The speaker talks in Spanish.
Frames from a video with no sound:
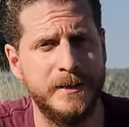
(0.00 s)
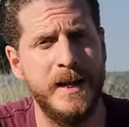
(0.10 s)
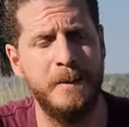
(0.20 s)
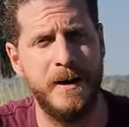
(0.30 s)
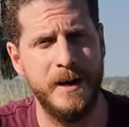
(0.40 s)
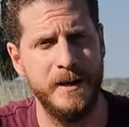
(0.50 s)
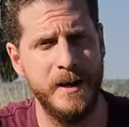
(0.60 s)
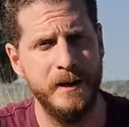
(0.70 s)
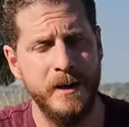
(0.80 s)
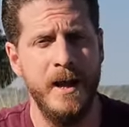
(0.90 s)
de
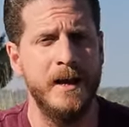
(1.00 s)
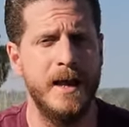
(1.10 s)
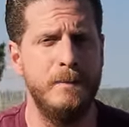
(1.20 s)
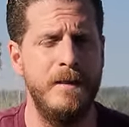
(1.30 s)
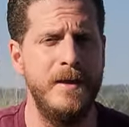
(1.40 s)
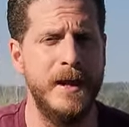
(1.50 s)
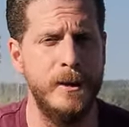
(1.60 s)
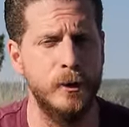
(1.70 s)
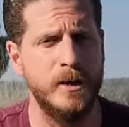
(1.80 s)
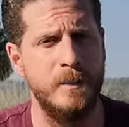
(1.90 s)
Amarna que hablan de que
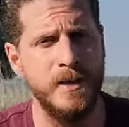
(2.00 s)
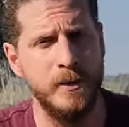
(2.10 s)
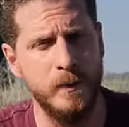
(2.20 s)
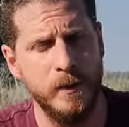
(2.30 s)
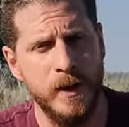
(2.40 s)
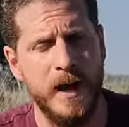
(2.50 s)
los Abiru,